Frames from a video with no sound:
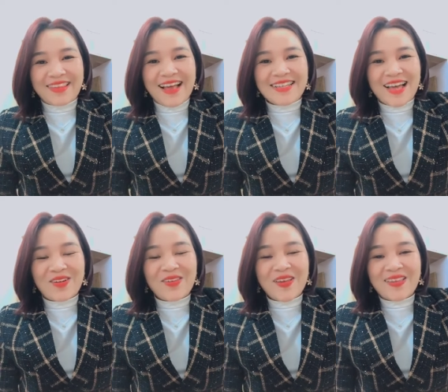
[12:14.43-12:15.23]
Tài
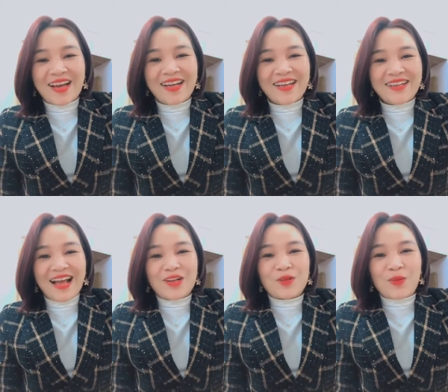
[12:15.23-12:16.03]
sản có thể tăng
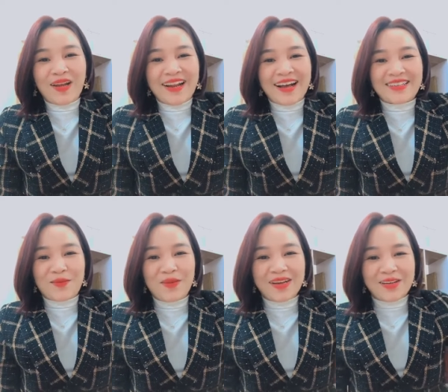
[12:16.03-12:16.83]
lên hàng chục lần, hàng
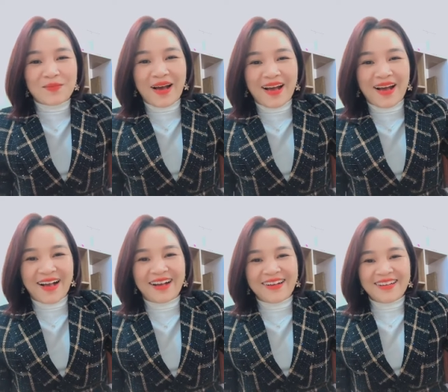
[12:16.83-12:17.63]
trăm lần cơ
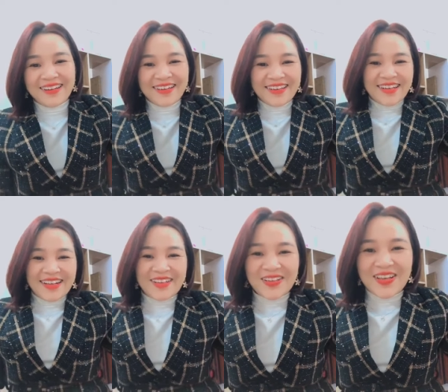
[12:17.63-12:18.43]
mà.
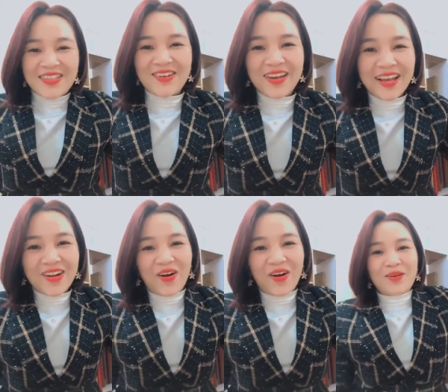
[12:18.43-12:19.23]
Cho nên
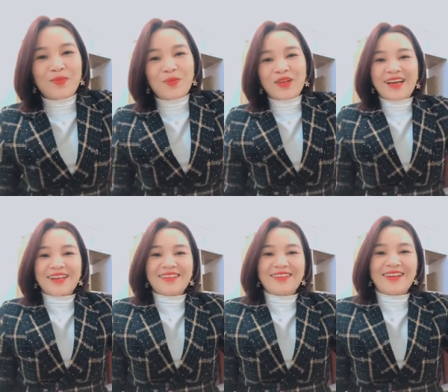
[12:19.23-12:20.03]
đó là một cái
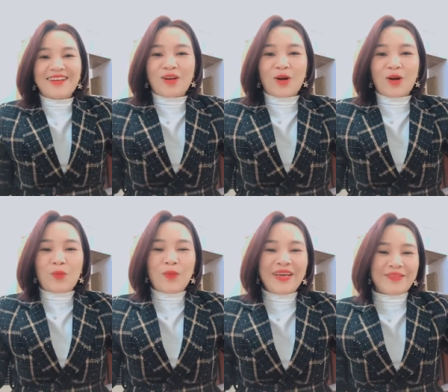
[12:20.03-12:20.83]
cách rất là
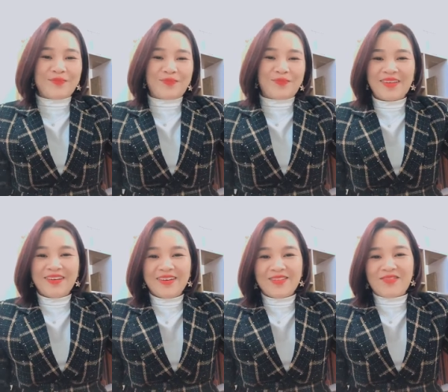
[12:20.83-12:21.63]
thông minh.
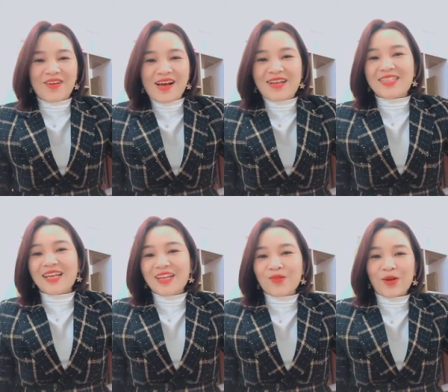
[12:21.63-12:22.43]
Và gia
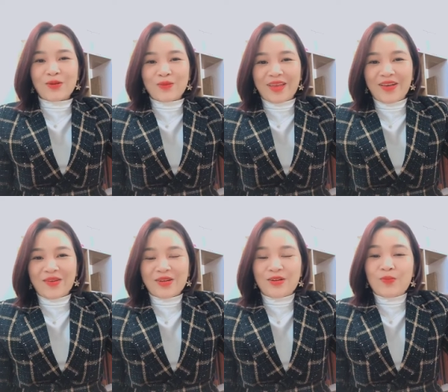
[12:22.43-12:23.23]
đình của anh cũng thế,
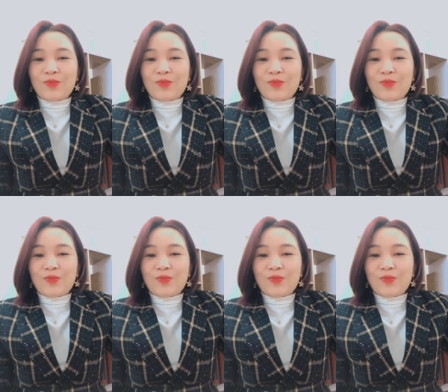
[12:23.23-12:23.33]
anh